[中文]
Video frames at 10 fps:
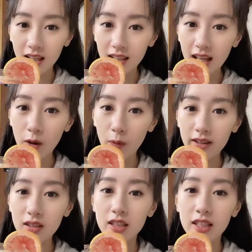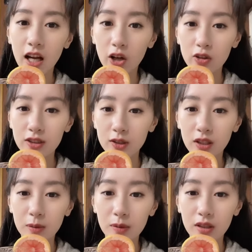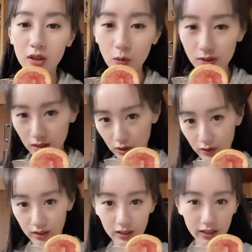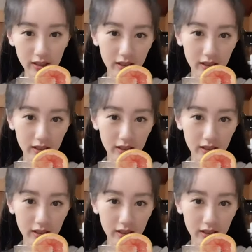DIY 的。然后希望你们空闲的时候也可以